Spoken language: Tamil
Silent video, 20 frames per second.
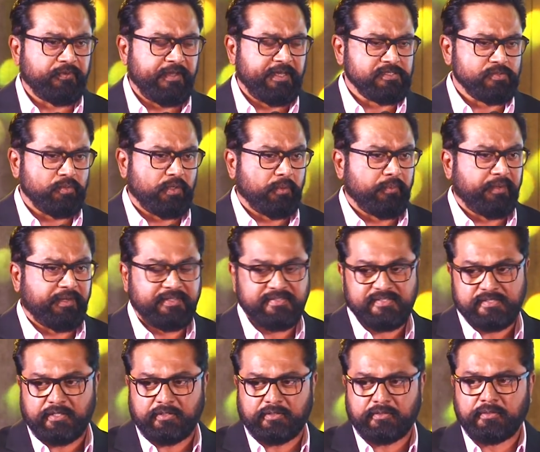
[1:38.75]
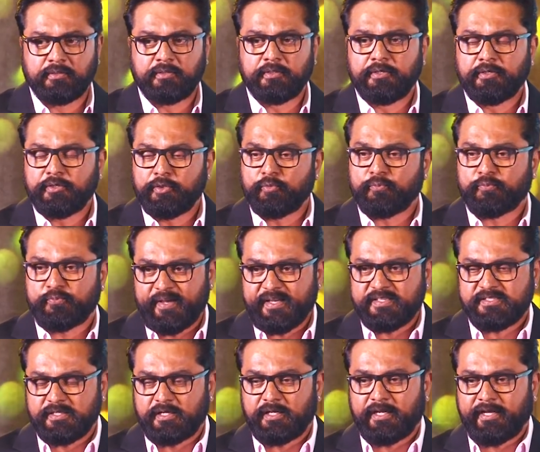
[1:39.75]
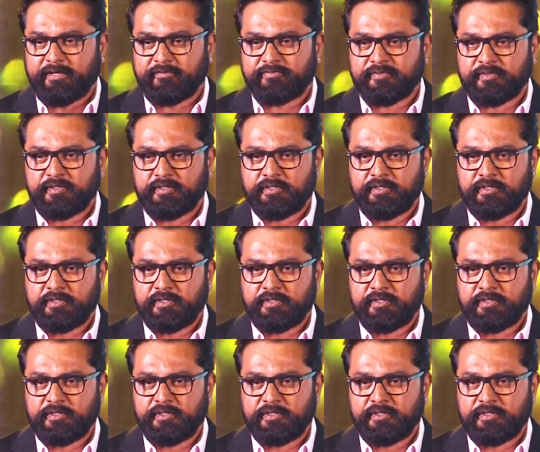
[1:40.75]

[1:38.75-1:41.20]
ஃபேஸ் வாட் எவர் ரிஸ்க் யூ ஃபேஸ் இன் லைஃப்